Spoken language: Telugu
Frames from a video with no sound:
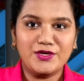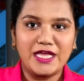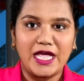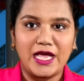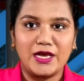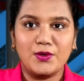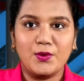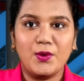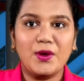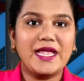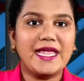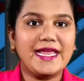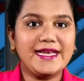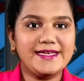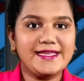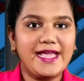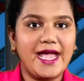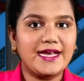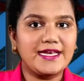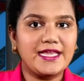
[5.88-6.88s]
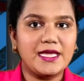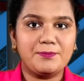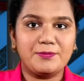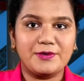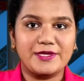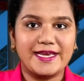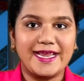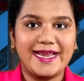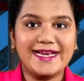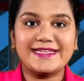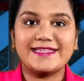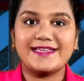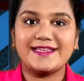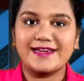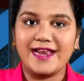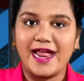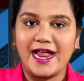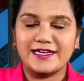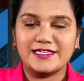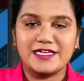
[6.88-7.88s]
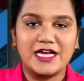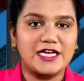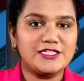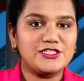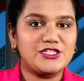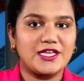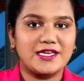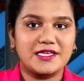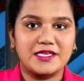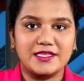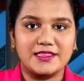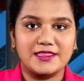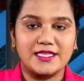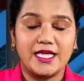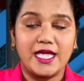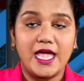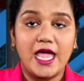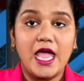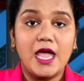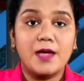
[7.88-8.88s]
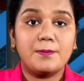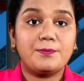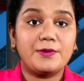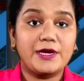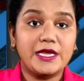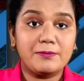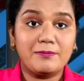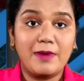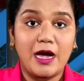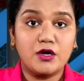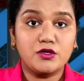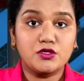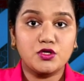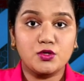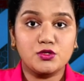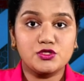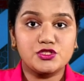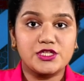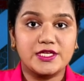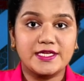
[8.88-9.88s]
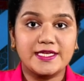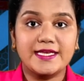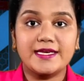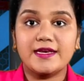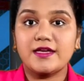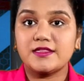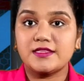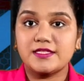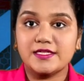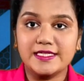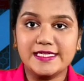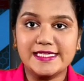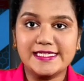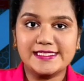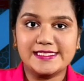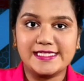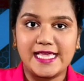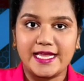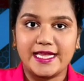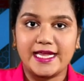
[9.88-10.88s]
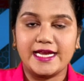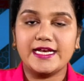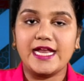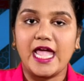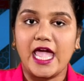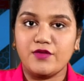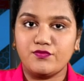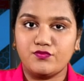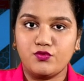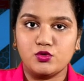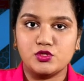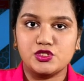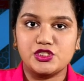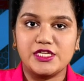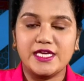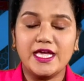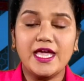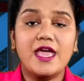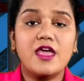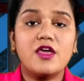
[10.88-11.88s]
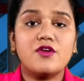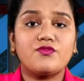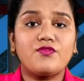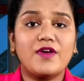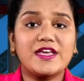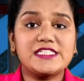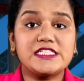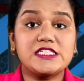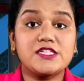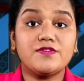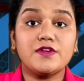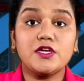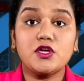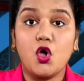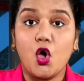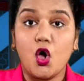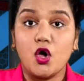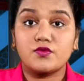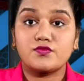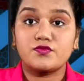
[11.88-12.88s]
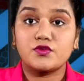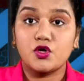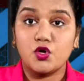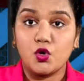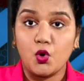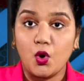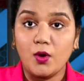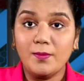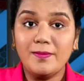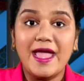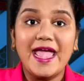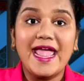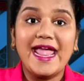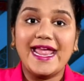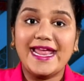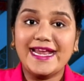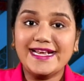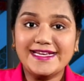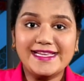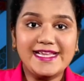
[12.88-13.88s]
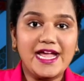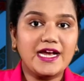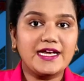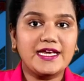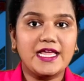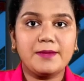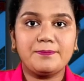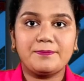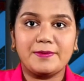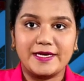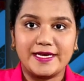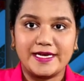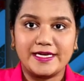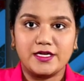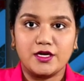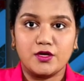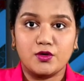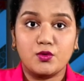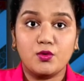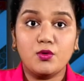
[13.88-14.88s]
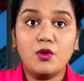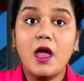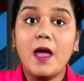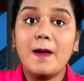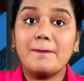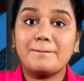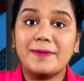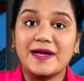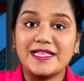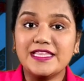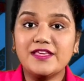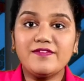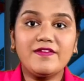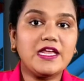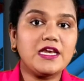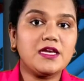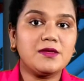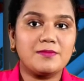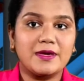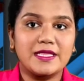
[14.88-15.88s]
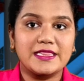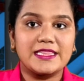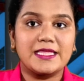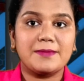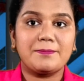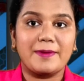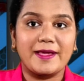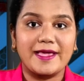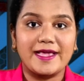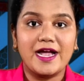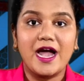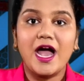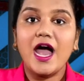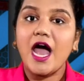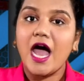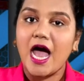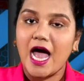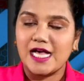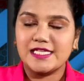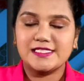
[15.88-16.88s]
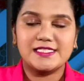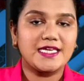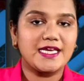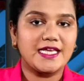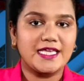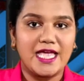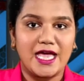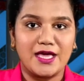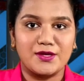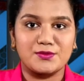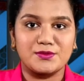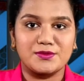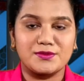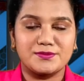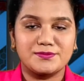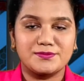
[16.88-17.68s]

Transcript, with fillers: కాలిఫోర్నియాలో ఇండియా డే పరేడ్ గ్రాండ్గా జరిగింది ప్రీమౌంట్లో జరిగిన థర్టీ సెకండ్ ఎఫ్ఓజి ఫెస్టివల్ ఆఫ్ గ్లోబ్ ఇండియా డే పరేడ్లకు పదివేల మంది పైగా హాజరయ్యారు